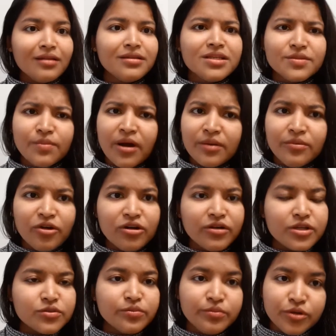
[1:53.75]
দিস পারবয়েল
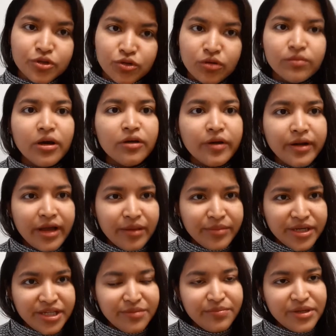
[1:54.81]
রাইস ভীষণ ভালো
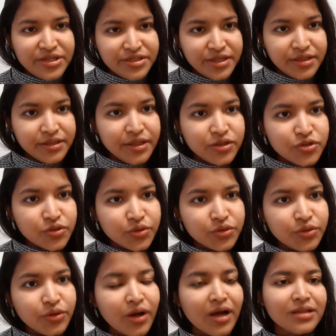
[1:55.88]
ডায়াবেটিক পেশেন্টদের জন্য
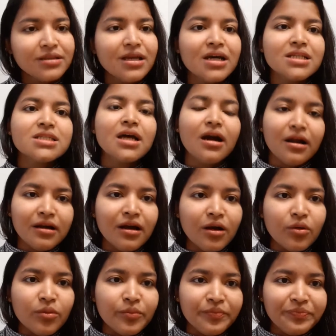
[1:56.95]
আর তাছাড়াও
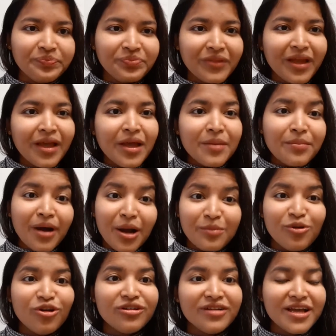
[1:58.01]

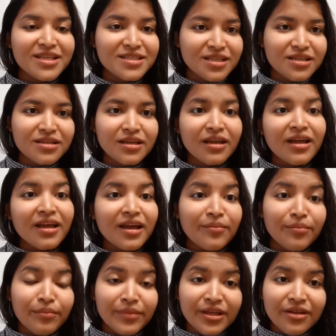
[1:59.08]
পারবয়েল রাইস
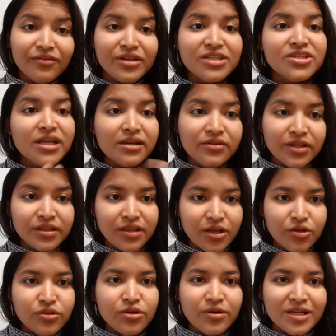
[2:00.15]
ইভেন
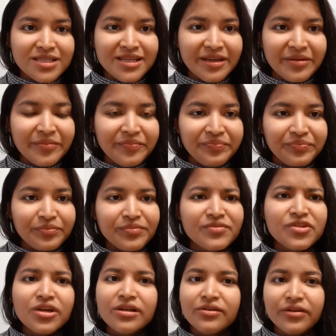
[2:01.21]
চিলড্রেনদেরও দেওয়া যায়
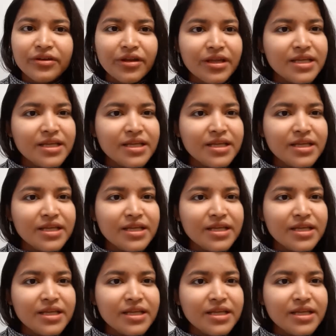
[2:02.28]
চিলড্রেনরা